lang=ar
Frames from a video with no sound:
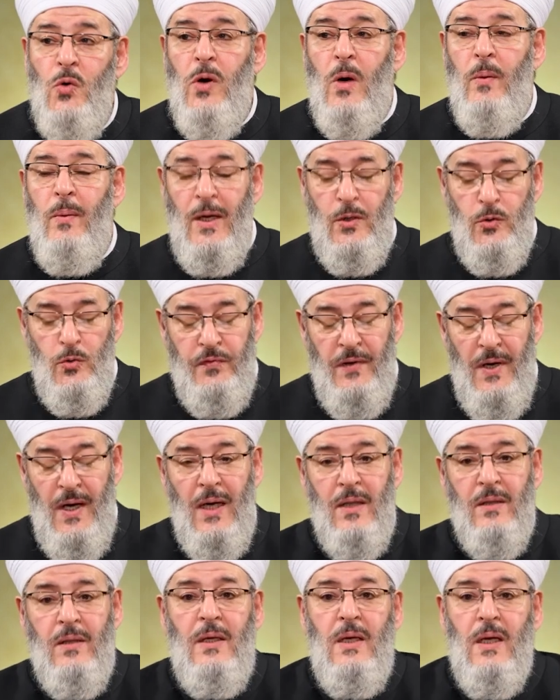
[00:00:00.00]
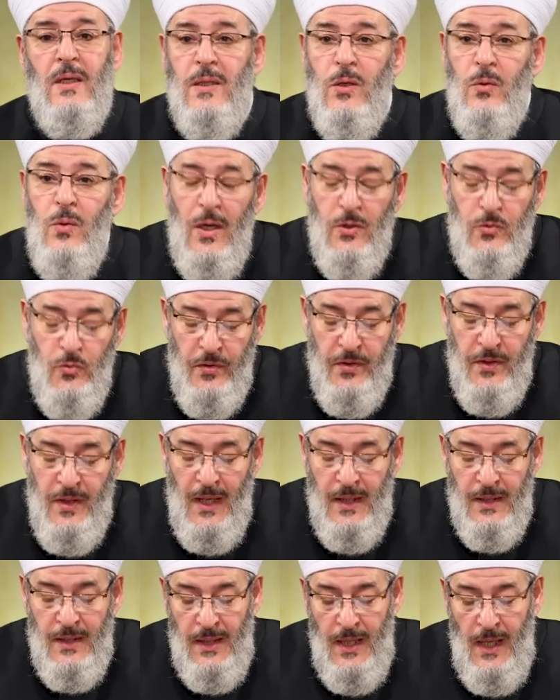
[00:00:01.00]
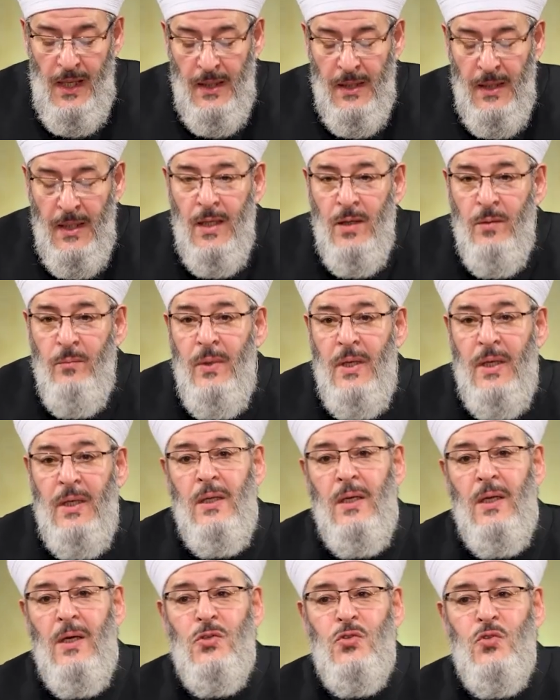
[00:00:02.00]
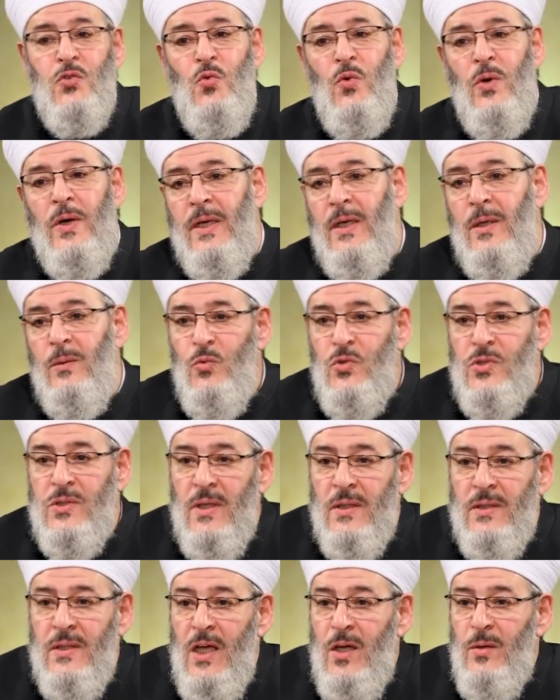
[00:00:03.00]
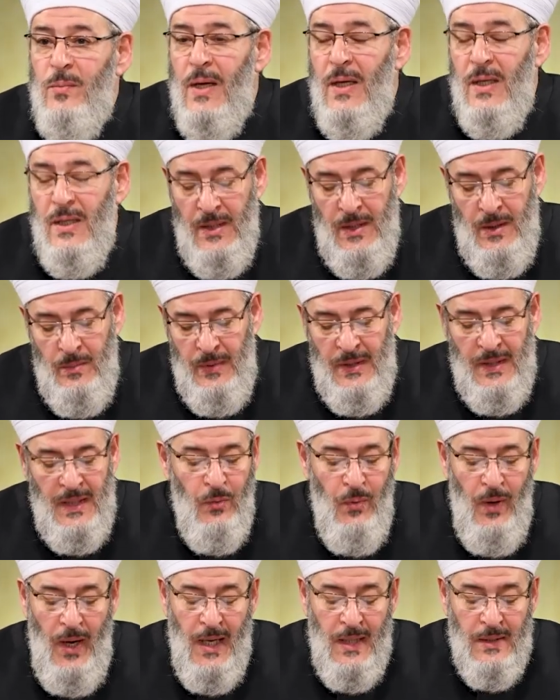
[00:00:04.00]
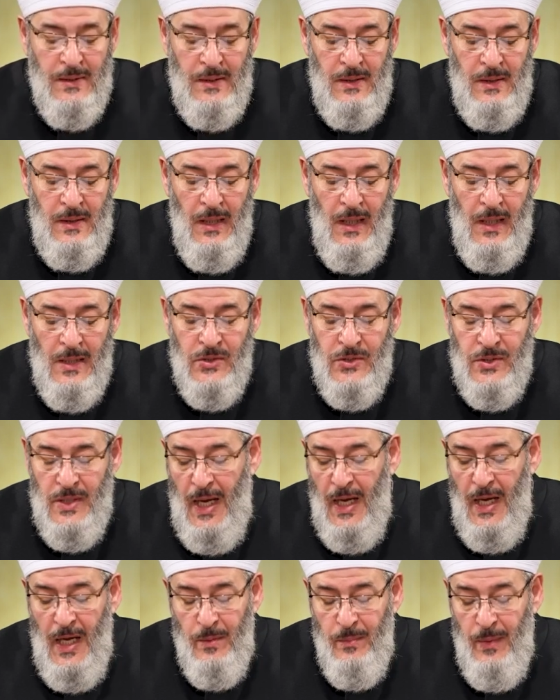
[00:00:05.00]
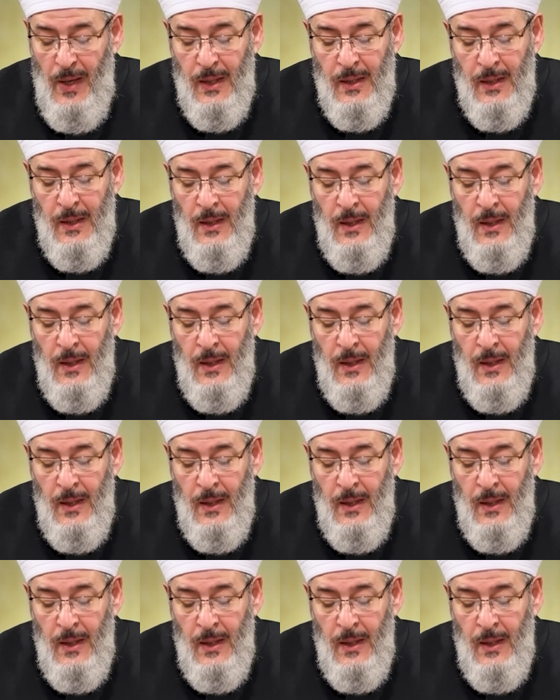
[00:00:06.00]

وبعد فهذه الدوحة الثانية من صور مستطابة من دوحات الصحابة